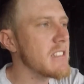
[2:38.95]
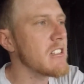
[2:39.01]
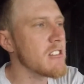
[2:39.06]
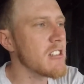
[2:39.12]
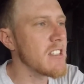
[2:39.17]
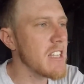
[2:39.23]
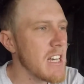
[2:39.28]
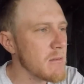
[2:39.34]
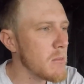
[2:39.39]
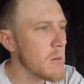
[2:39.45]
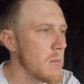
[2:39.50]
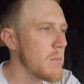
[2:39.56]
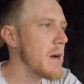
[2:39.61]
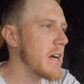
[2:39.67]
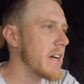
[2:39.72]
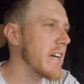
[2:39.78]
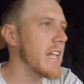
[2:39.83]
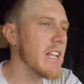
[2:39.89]
Então, tá, tá,
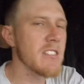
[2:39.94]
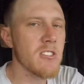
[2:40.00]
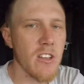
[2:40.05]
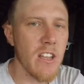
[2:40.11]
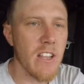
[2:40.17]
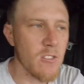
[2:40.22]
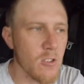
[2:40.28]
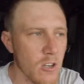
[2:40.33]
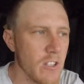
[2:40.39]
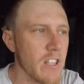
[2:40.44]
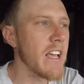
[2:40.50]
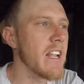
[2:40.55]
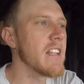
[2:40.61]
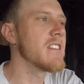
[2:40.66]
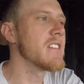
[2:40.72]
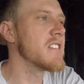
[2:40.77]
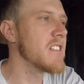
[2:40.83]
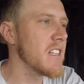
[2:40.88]
tá, aquela história toda. E
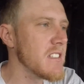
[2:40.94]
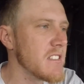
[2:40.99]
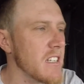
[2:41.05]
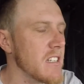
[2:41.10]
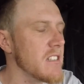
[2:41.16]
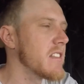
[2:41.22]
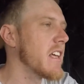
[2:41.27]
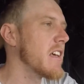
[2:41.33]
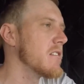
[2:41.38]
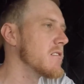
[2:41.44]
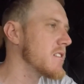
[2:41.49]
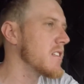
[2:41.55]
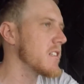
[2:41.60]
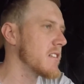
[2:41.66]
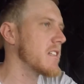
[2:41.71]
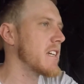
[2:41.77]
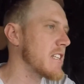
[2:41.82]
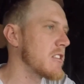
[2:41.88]
ele, sim, sim, tenho
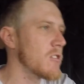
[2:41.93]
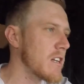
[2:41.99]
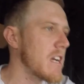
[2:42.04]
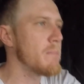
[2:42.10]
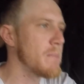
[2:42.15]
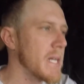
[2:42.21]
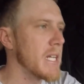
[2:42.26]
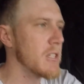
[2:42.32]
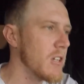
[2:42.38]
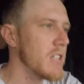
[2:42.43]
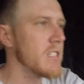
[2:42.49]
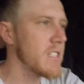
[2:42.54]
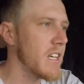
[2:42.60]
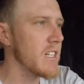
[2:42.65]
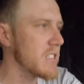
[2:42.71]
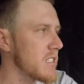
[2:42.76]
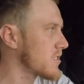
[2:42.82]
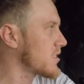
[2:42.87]
sim. Quer trocar pela dois
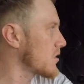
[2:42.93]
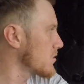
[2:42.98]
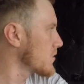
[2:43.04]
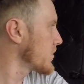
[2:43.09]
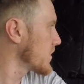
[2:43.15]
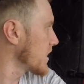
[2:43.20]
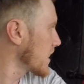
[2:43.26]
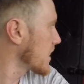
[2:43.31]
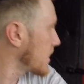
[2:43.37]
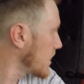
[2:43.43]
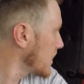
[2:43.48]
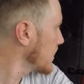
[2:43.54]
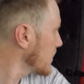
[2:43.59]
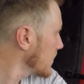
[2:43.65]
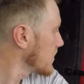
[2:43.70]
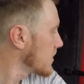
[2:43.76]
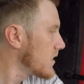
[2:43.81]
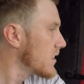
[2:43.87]
eixos? Só tu vir
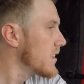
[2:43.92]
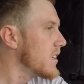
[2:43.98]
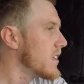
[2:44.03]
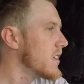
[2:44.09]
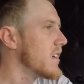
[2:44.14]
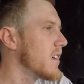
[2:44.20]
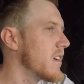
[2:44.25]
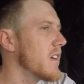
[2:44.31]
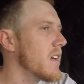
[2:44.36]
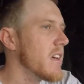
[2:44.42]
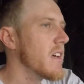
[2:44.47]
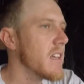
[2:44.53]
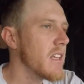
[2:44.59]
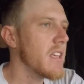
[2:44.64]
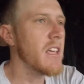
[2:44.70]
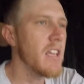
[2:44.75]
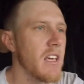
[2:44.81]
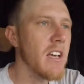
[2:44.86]
aqui
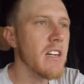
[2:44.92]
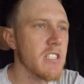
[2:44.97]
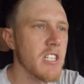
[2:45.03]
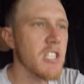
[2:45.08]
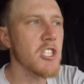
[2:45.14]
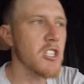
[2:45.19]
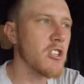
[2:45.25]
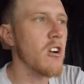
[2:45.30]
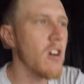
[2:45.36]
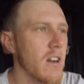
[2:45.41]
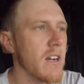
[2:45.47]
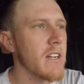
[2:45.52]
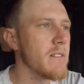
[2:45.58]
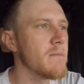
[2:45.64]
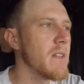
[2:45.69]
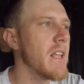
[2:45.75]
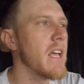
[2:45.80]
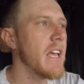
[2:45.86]
que a gente
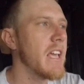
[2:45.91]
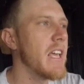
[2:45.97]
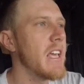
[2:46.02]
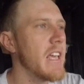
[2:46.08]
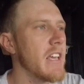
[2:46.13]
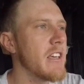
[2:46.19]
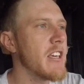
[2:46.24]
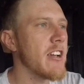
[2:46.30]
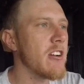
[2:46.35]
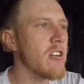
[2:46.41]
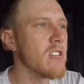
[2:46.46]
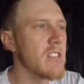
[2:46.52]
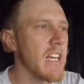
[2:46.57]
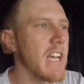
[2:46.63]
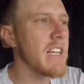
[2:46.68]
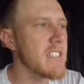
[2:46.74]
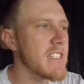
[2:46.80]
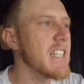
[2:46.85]
troca. E o que
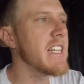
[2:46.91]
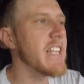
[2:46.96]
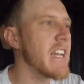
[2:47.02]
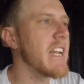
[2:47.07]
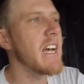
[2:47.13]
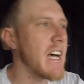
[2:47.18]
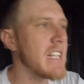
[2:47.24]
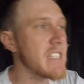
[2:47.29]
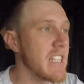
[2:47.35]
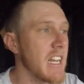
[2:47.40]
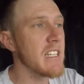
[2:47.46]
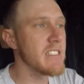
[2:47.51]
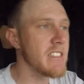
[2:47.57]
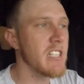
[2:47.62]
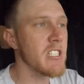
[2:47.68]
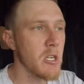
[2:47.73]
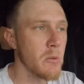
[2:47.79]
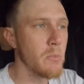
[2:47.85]
acontece, galera? A
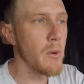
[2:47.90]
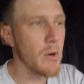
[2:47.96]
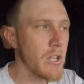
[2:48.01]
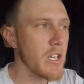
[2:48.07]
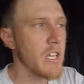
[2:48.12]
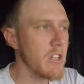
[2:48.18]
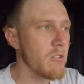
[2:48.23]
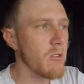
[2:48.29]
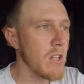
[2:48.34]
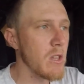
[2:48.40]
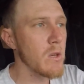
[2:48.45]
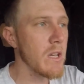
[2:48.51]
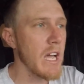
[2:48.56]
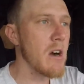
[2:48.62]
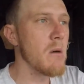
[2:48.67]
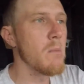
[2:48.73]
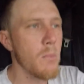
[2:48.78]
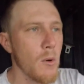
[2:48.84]
3 eixos é um pouco, o
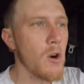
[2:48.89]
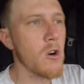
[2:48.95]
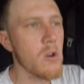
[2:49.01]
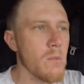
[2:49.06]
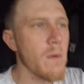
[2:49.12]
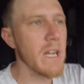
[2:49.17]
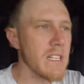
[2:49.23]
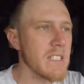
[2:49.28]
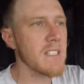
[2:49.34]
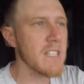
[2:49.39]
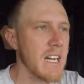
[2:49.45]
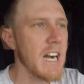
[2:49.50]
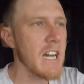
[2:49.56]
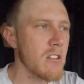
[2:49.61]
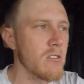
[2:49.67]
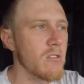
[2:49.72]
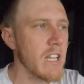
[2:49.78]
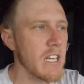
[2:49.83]
aluguel é um pouco mais
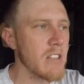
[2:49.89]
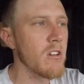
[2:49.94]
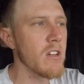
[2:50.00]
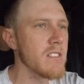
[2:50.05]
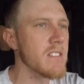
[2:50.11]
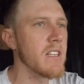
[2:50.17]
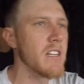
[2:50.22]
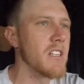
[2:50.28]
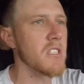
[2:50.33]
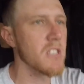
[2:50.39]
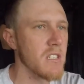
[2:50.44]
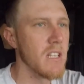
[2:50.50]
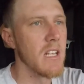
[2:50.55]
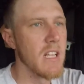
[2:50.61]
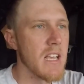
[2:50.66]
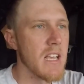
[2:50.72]
caro do que a 2 eixos.